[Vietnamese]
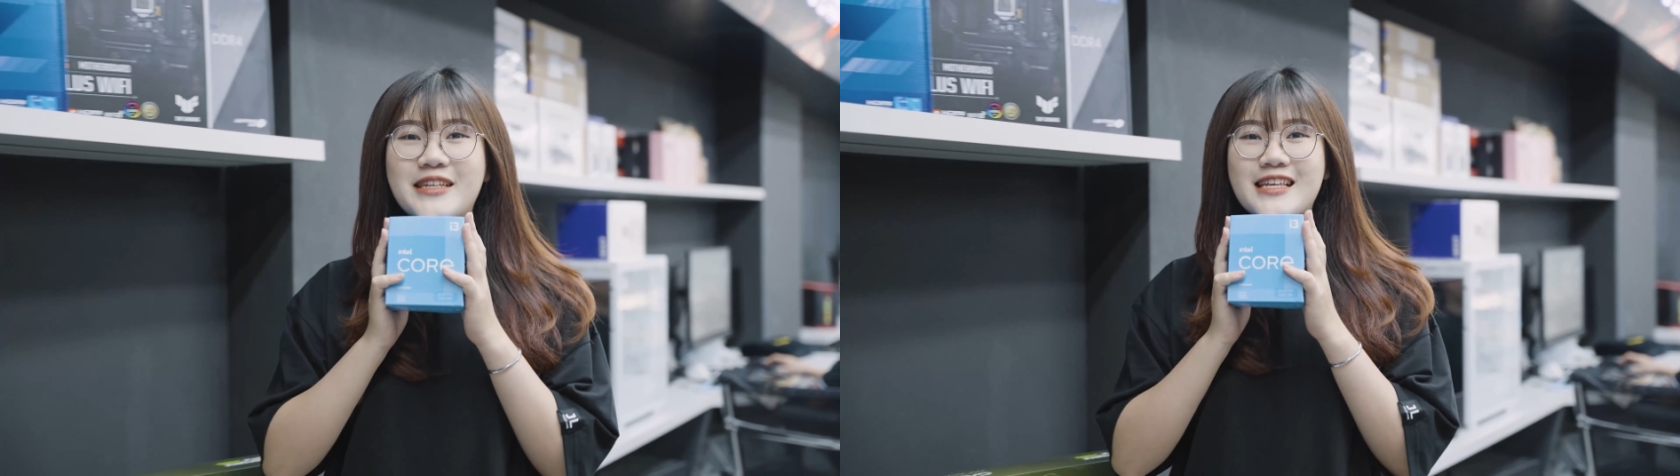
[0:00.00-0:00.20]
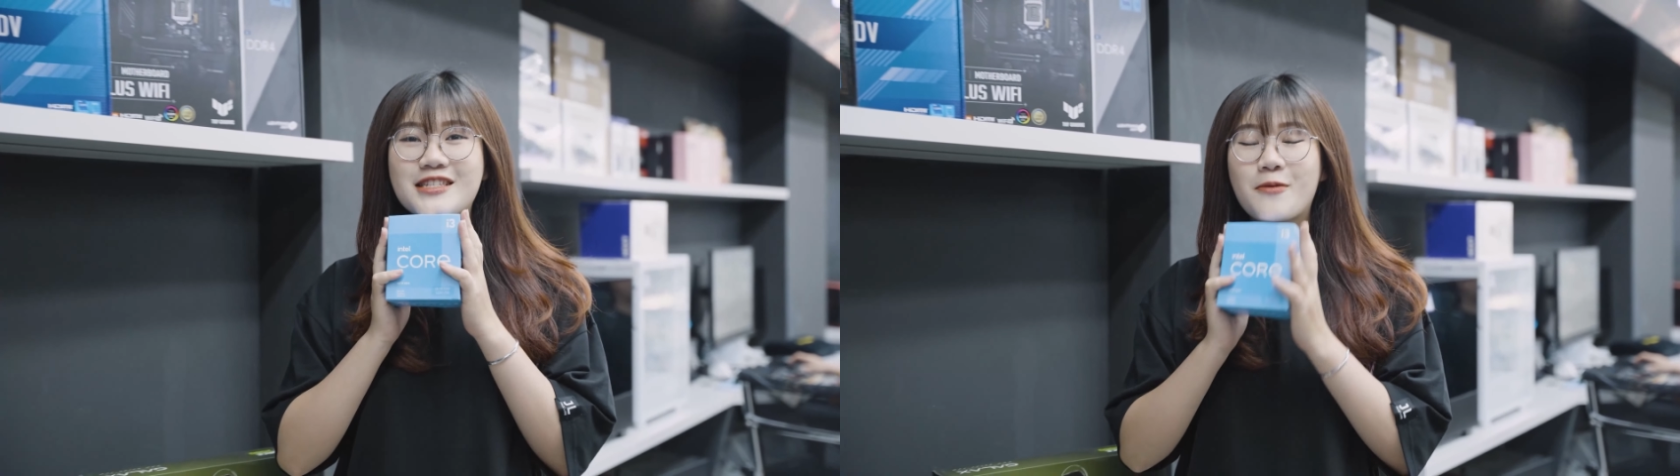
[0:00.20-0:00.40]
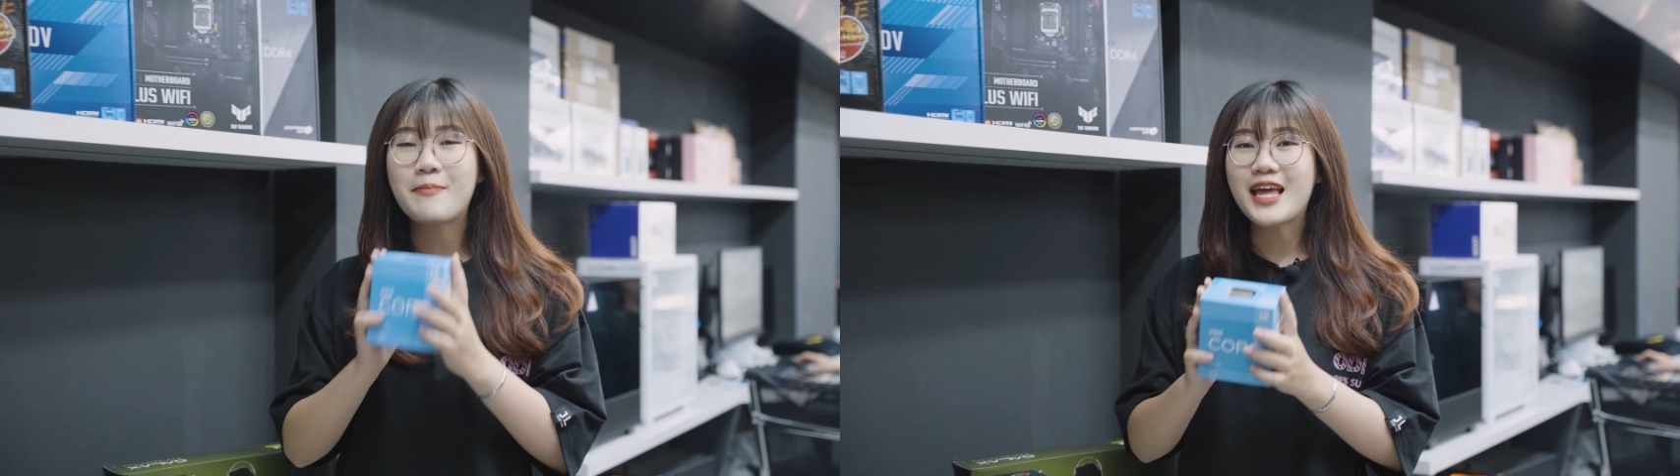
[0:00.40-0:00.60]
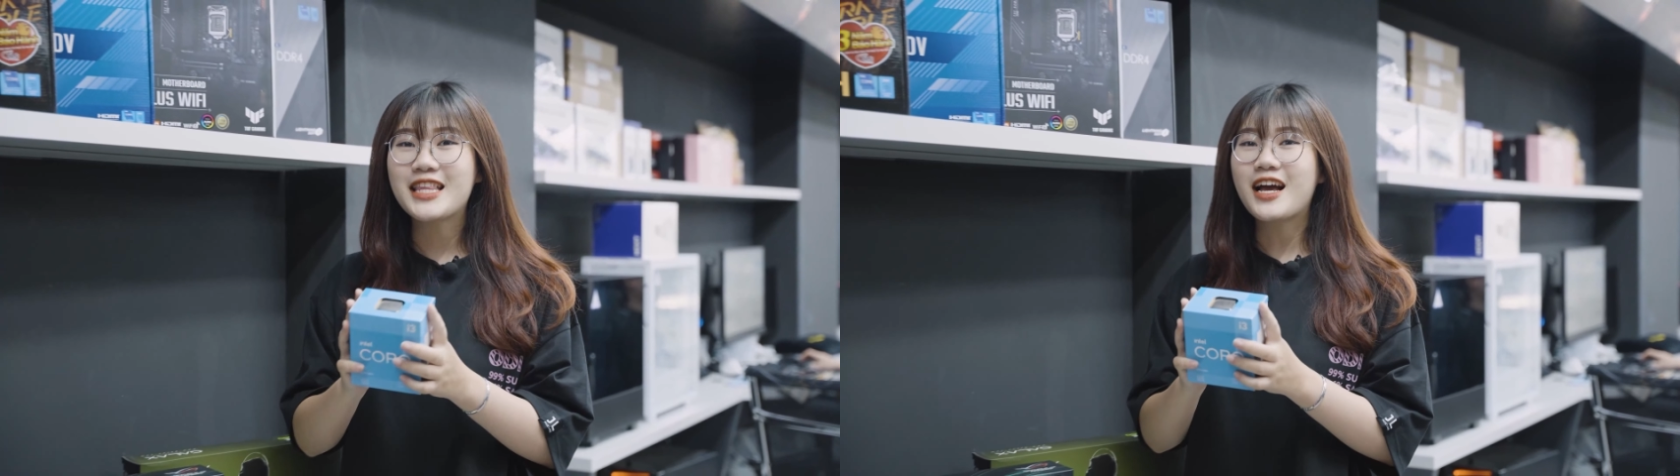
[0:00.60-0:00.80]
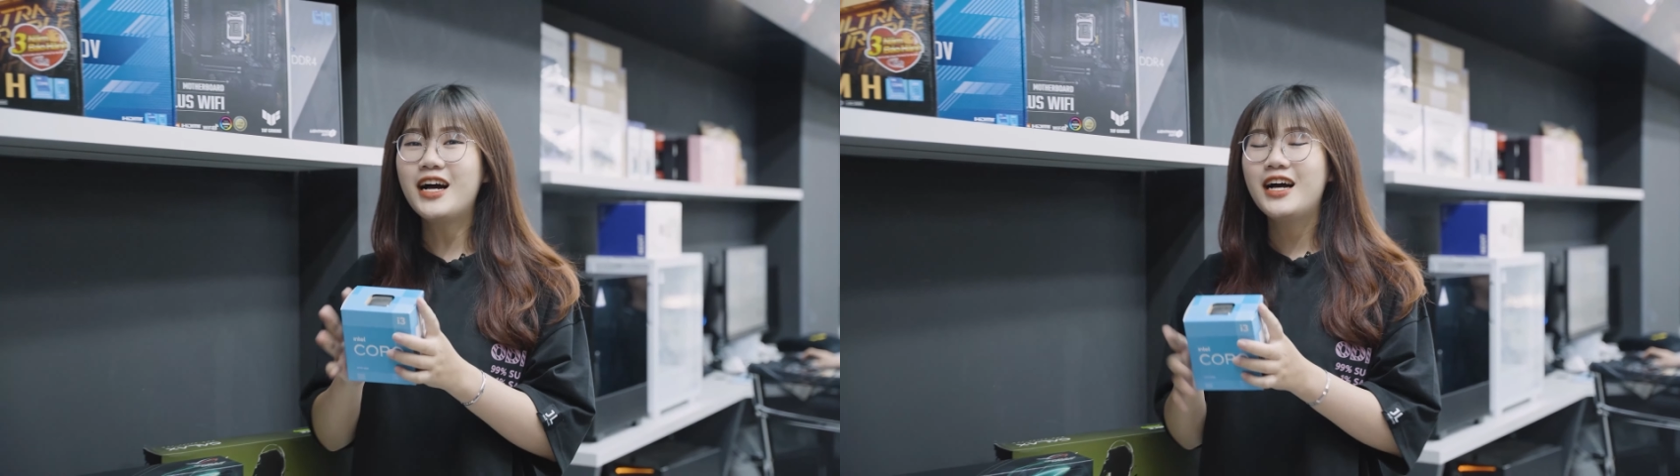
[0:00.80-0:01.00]
mình sẽ chọn
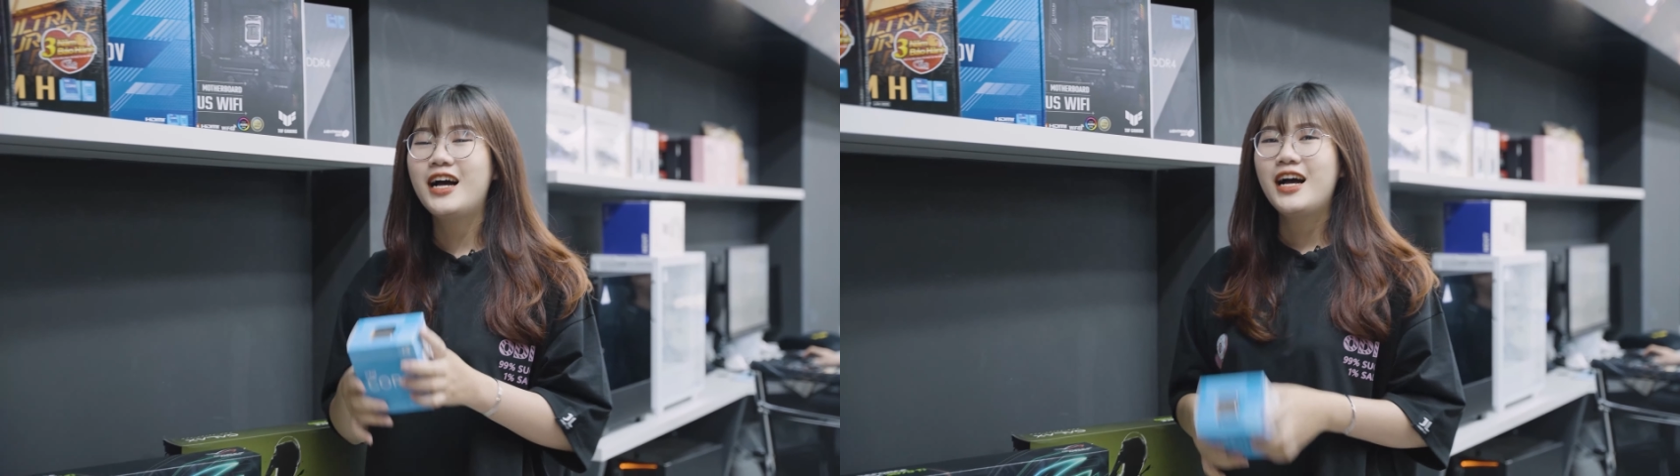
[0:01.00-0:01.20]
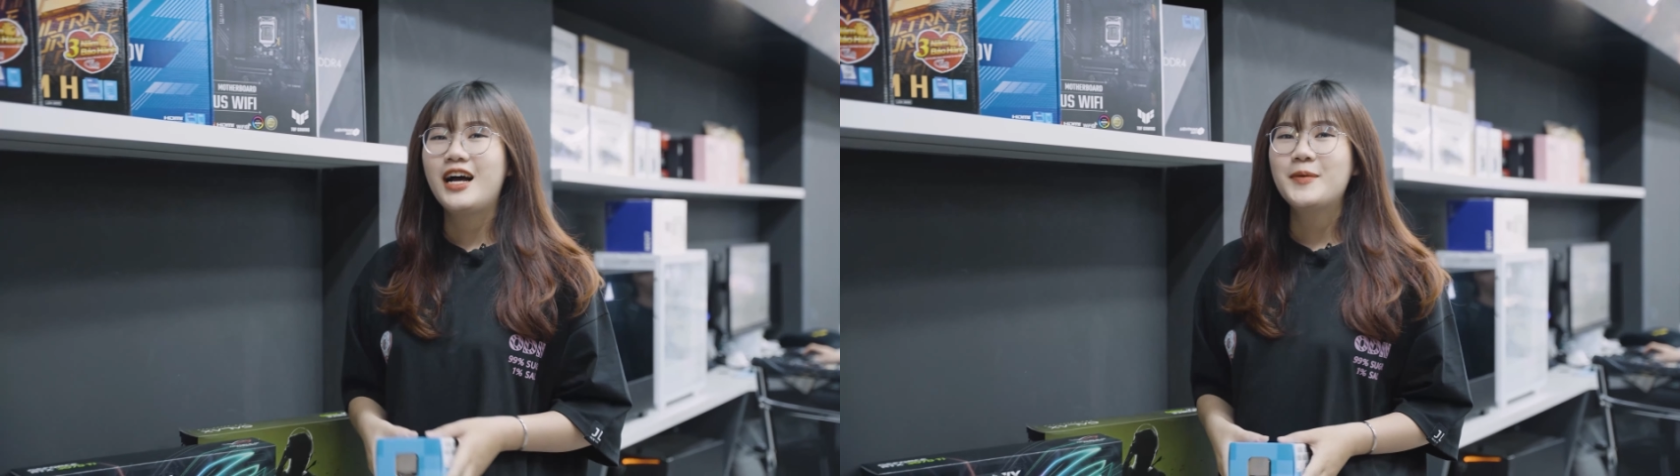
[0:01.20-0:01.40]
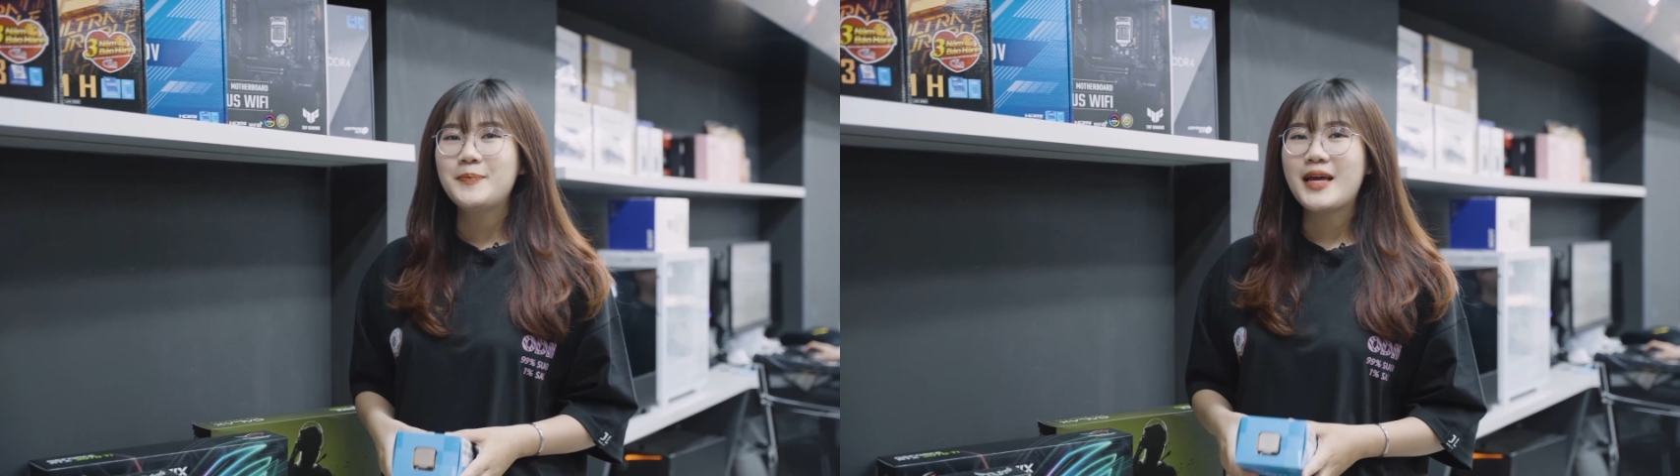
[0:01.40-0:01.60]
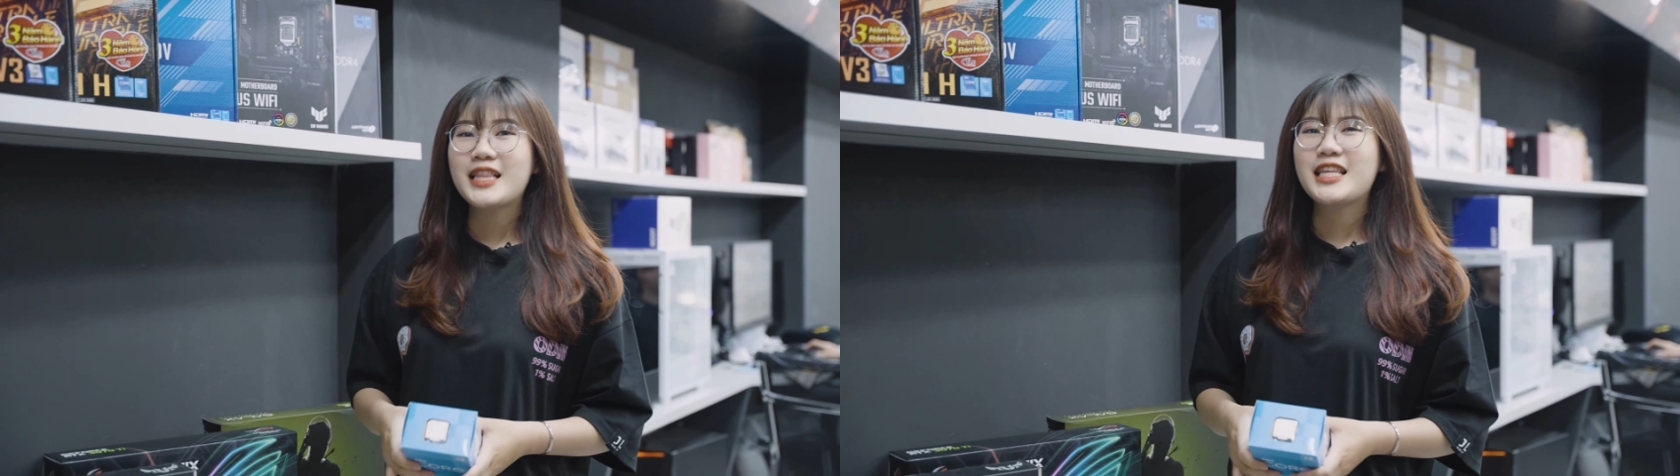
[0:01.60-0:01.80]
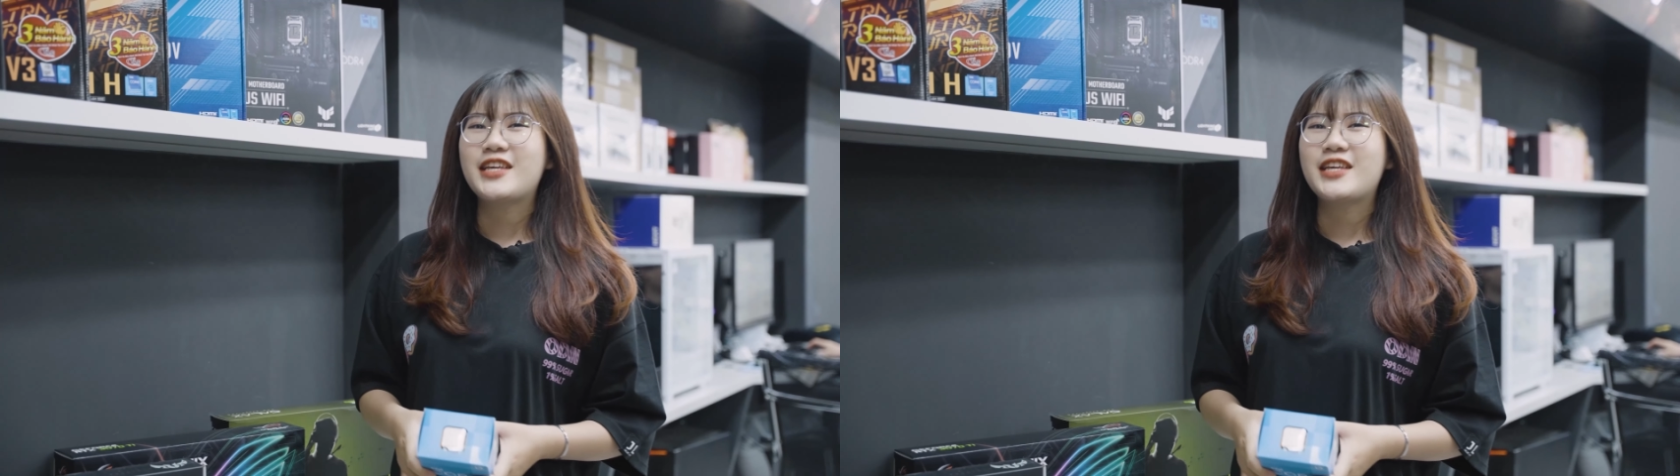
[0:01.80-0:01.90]
main nhá Main